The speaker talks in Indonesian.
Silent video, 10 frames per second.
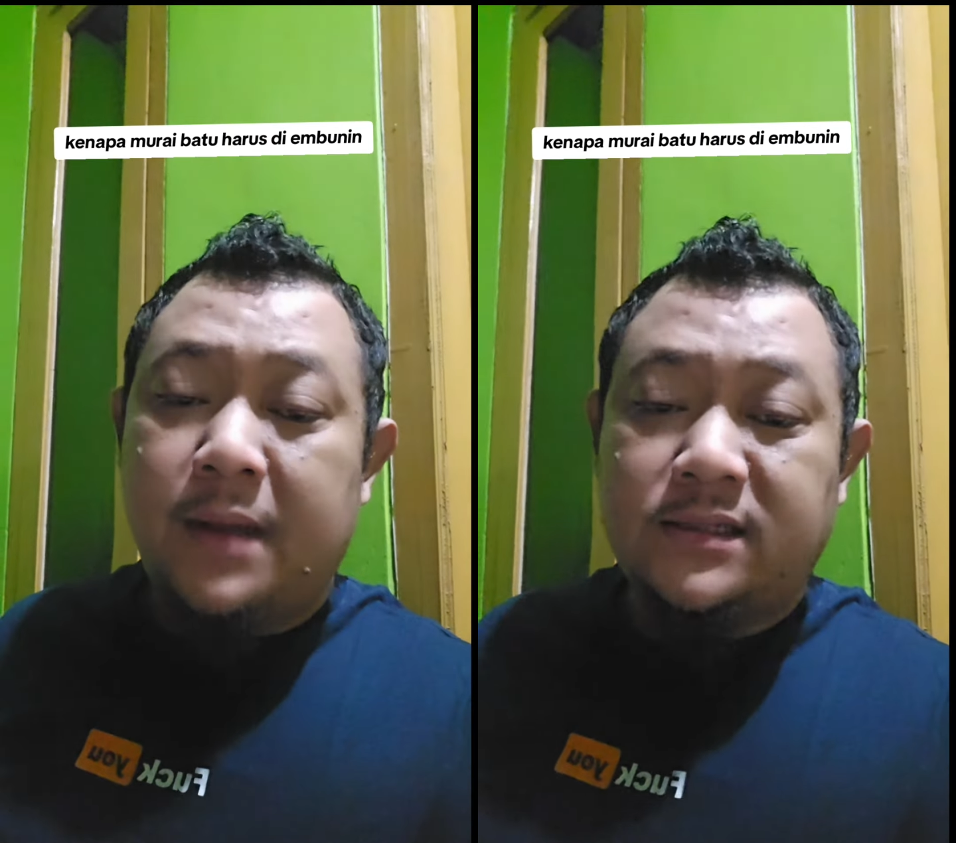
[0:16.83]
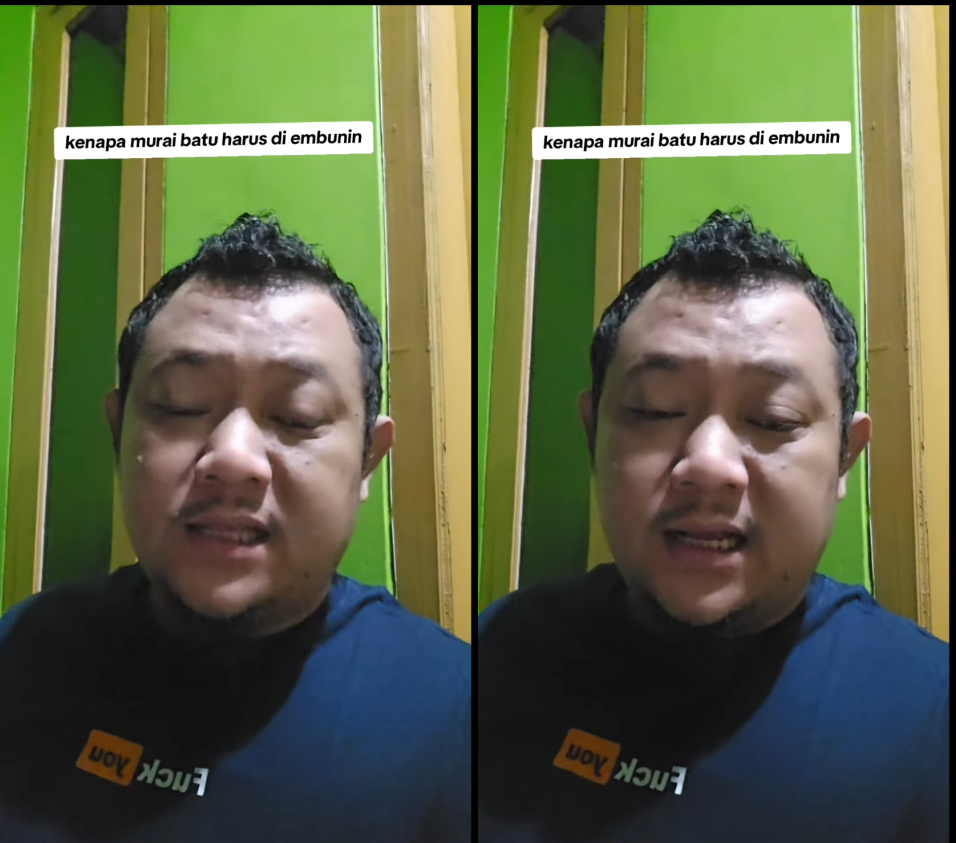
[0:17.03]

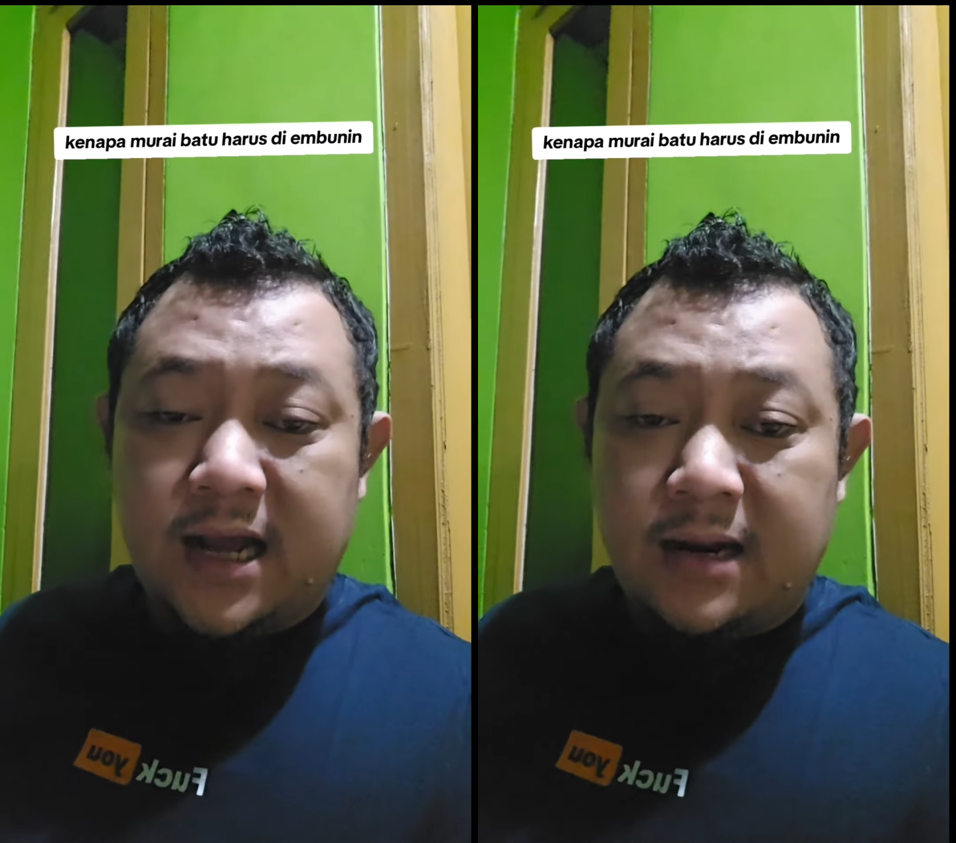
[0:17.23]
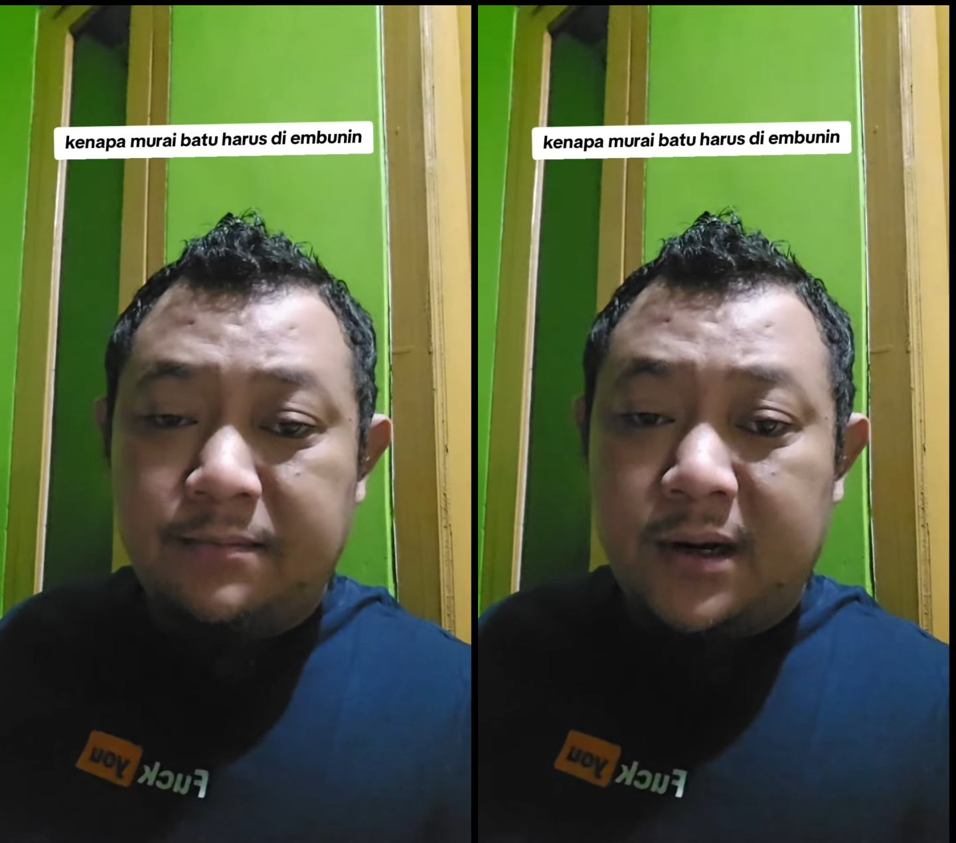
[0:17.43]

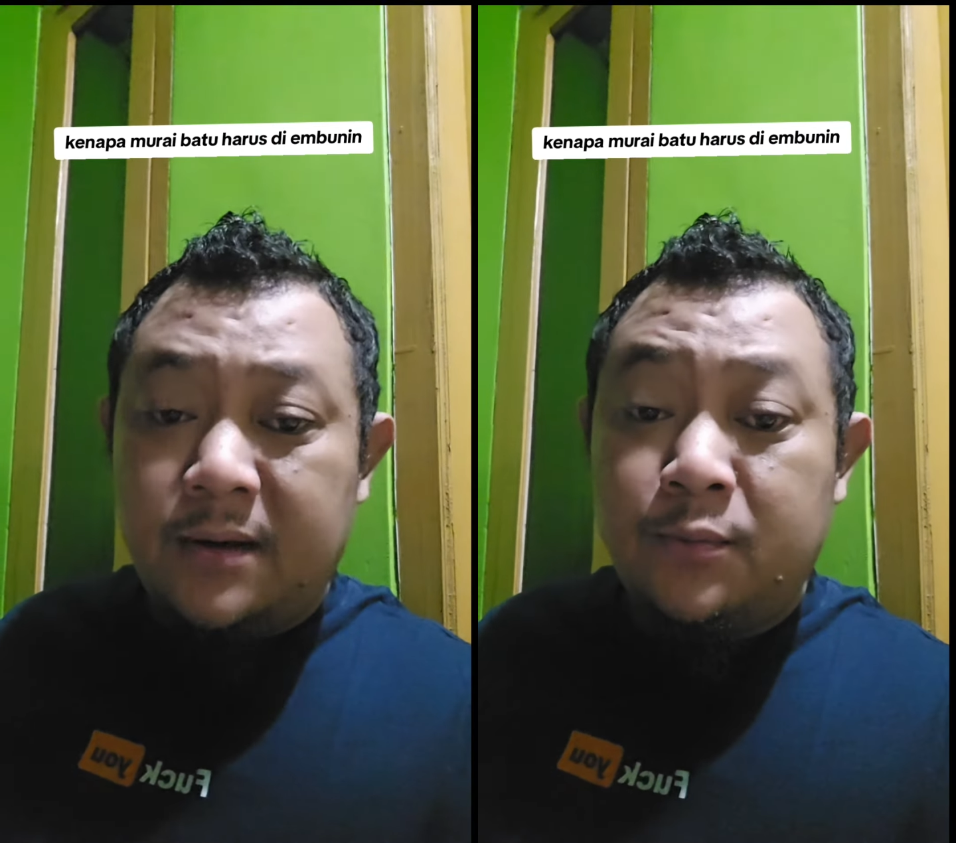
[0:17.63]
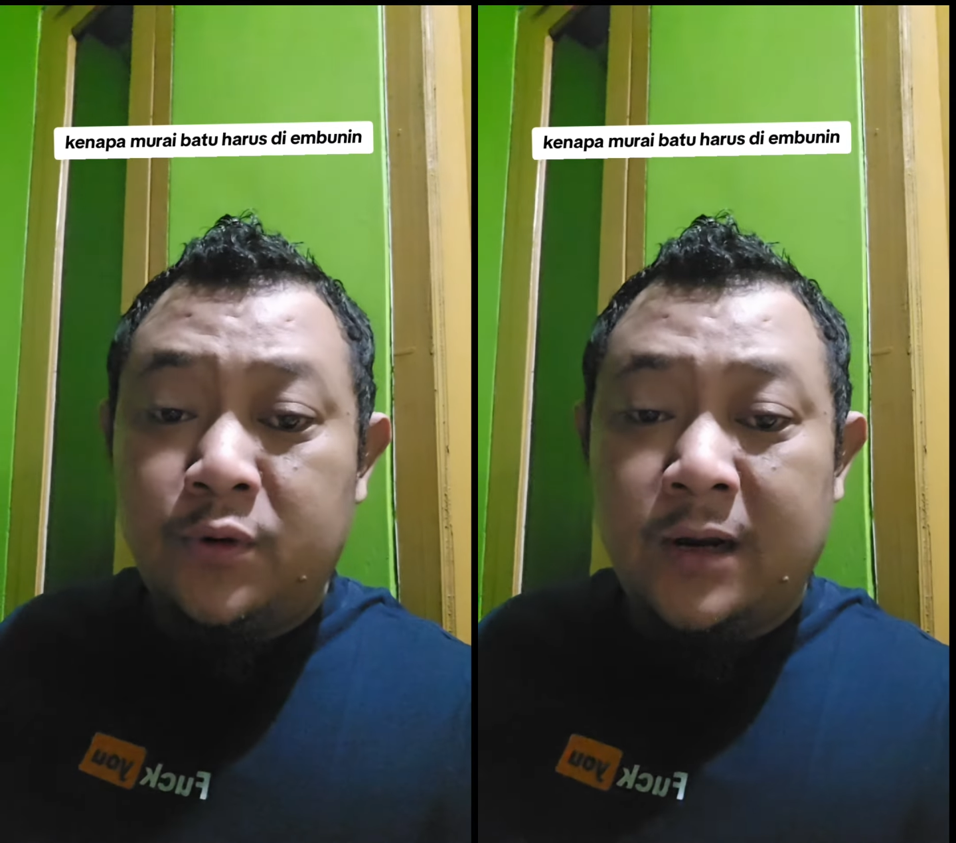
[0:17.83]
pastikan
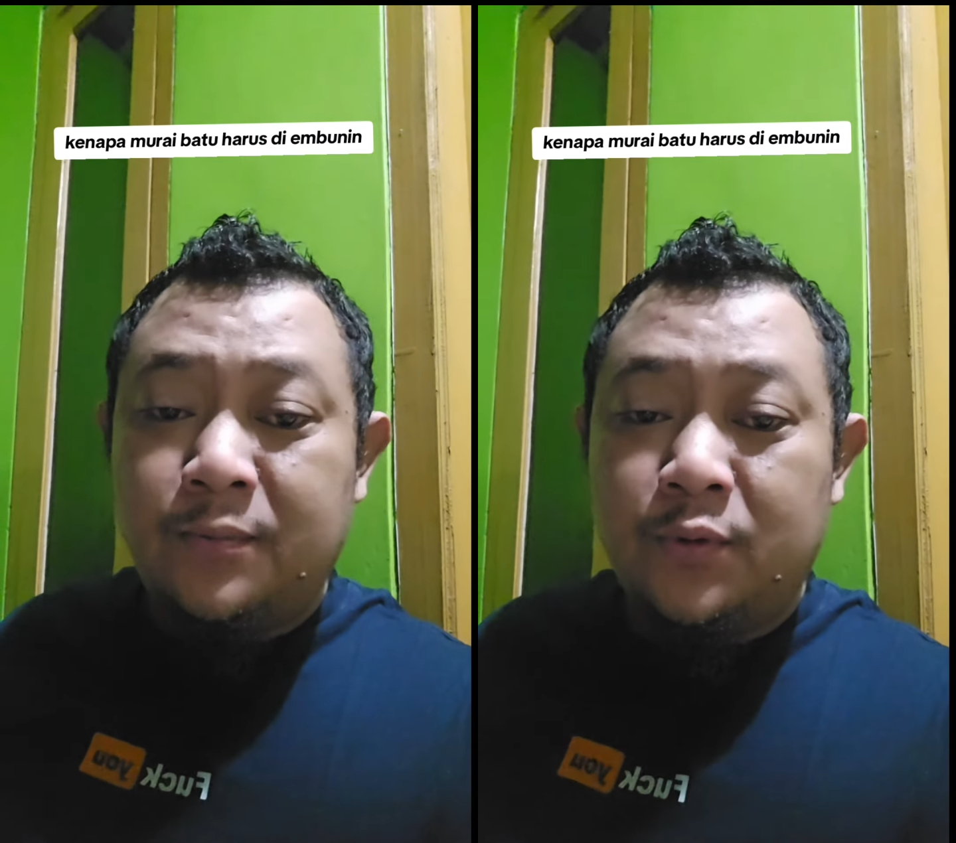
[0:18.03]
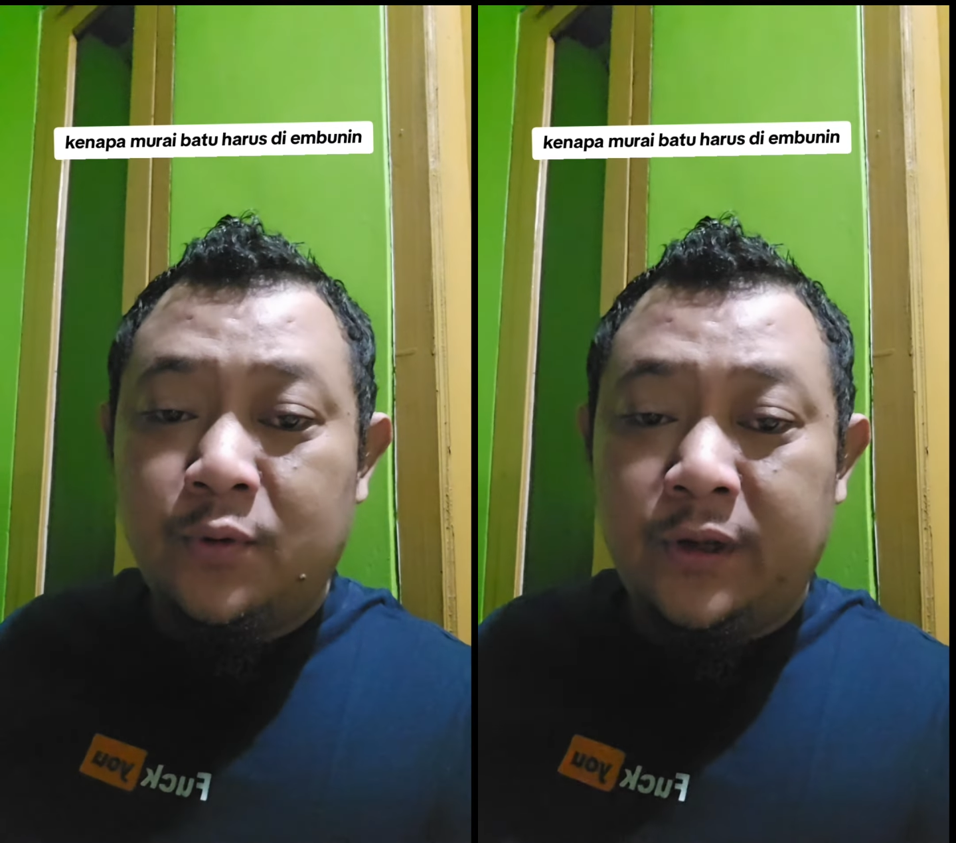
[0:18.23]
pengembunan
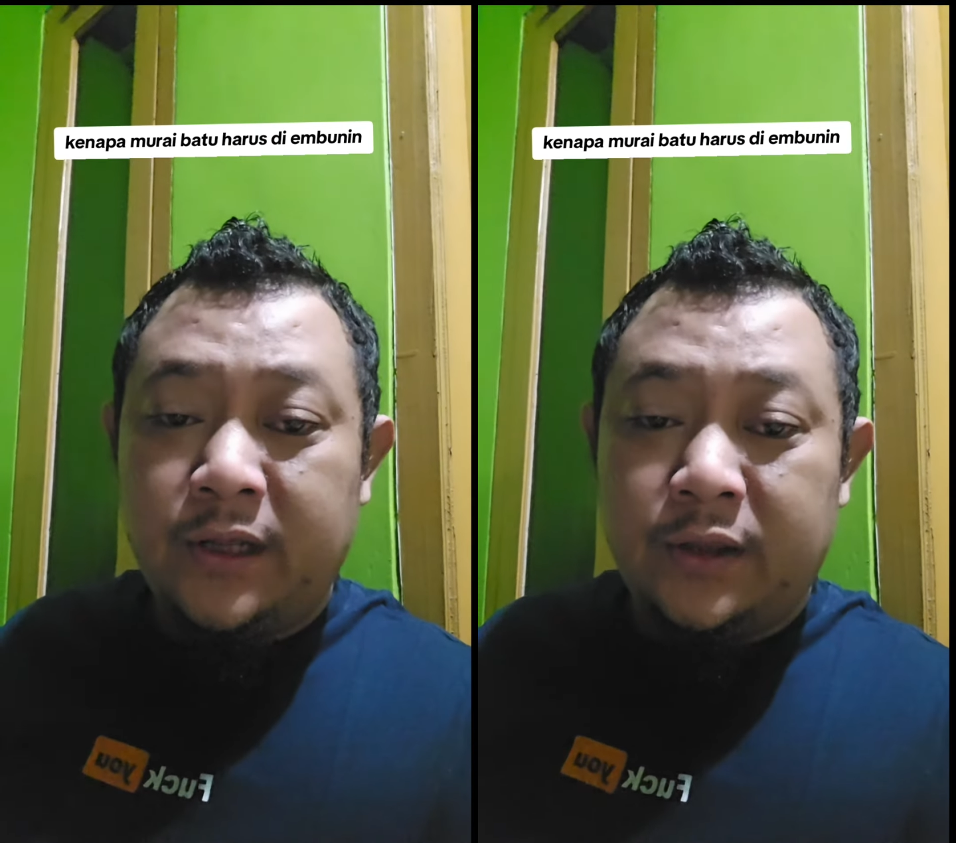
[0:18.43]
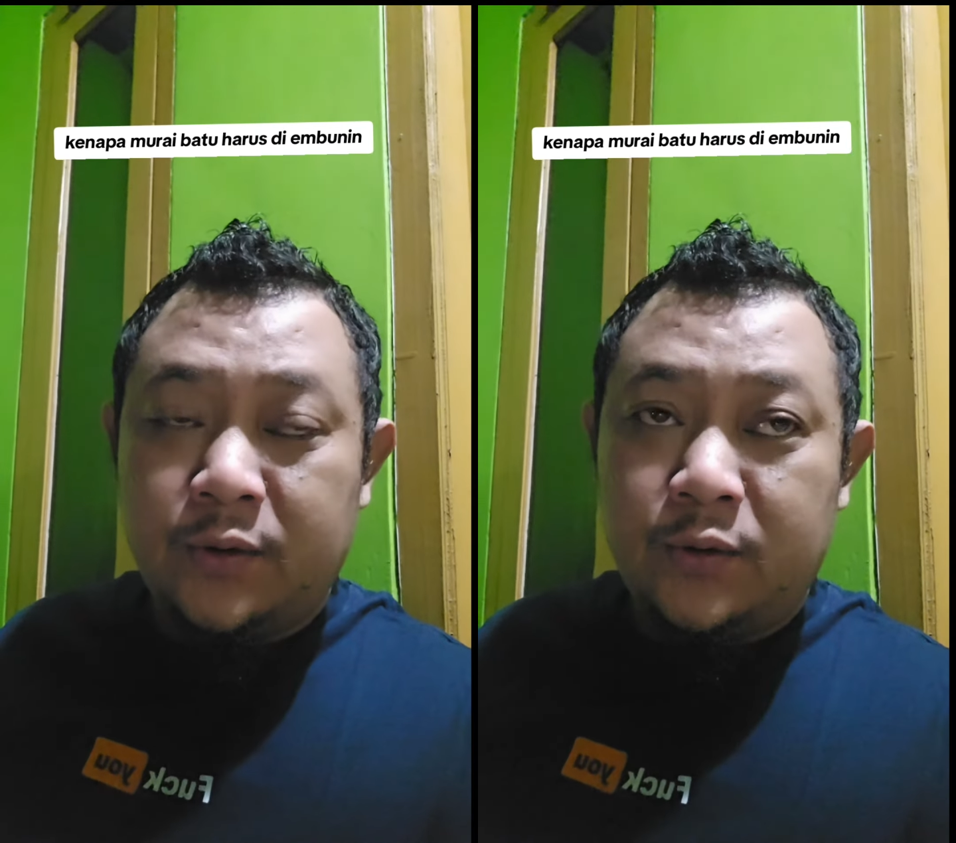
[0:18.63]
burung
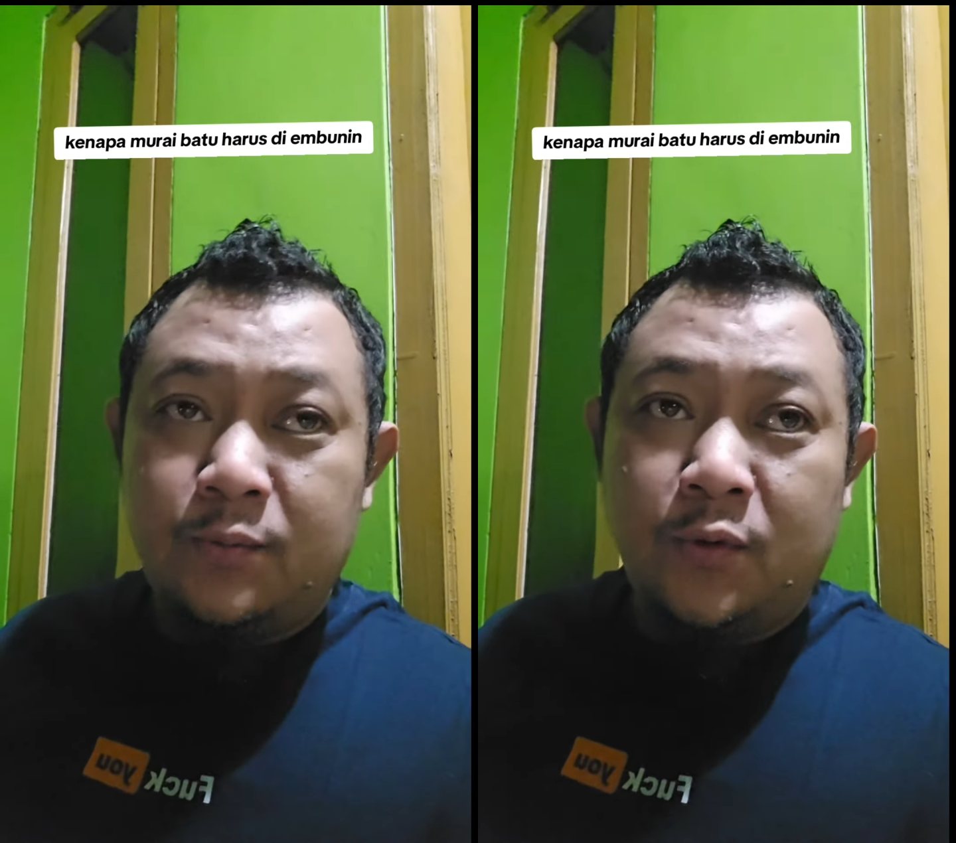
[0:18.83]
itu